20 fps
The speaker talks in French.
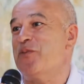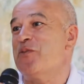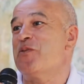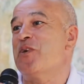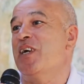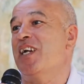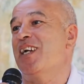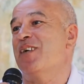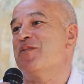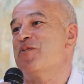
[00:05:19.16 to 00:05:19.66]

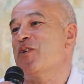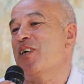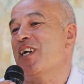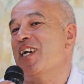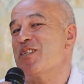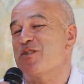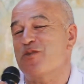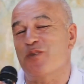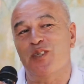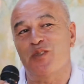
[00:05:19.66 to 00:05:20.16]
voilà, pour
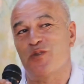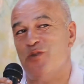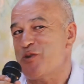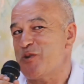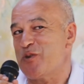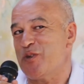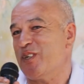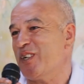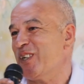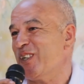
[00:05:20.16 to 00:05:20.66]
qu'elle soit
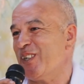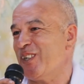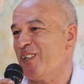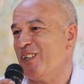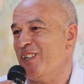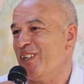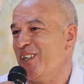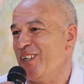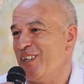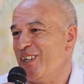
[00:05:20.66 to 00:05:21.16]
toujours
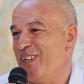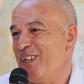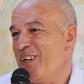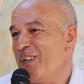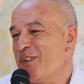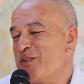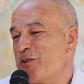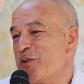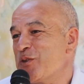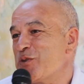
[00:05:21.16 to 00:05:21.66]

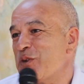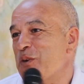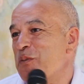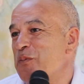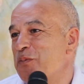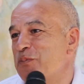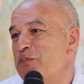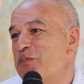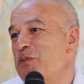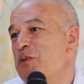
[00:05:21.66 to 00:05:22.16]
sur son
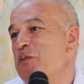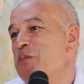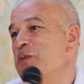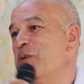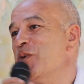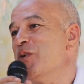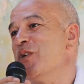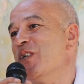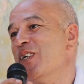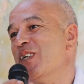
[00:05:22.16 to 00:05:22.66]
plus
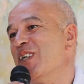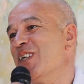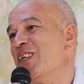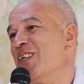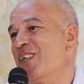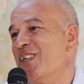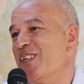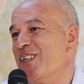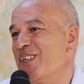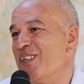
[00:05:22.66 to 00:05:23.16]
beau,
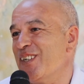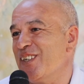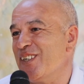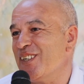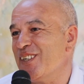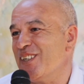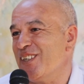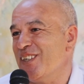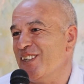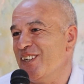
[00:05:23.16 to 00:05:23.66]

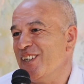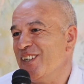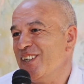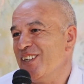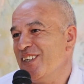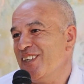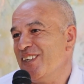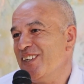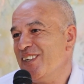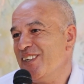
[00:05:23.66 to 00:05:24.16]
euh,
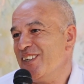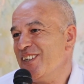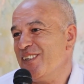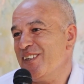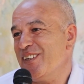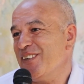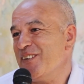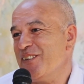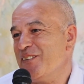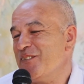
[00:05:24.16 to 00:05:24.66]

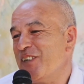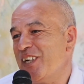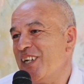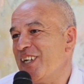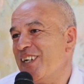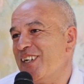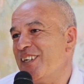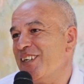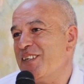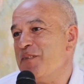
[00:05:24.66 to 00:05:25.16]
euh,
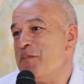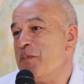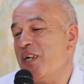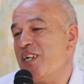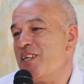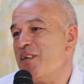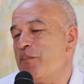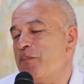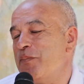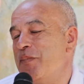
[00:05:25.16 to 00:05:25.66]
voilà,
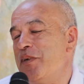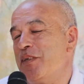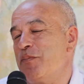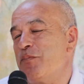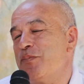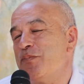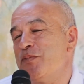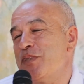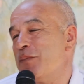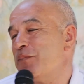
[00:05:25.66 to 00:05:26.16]

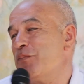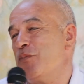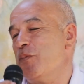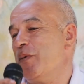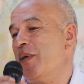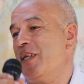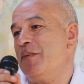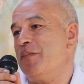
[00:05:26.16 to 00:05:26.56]
sa plus belle